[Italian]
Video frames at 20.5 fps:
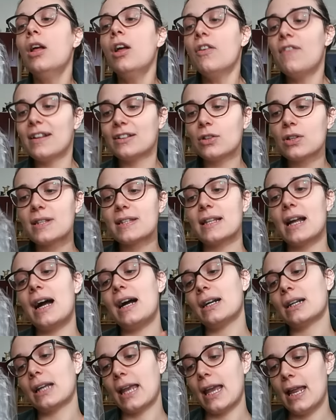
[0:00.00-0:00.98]
Fatto
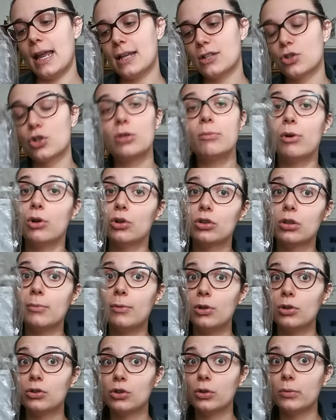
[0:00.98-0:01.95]
sta che sono molto
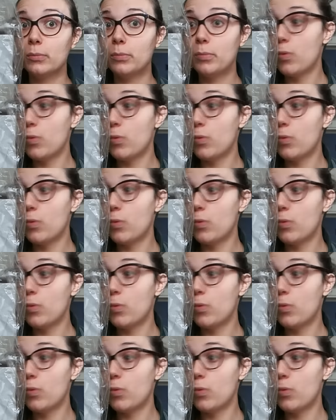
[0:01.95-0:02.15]
molto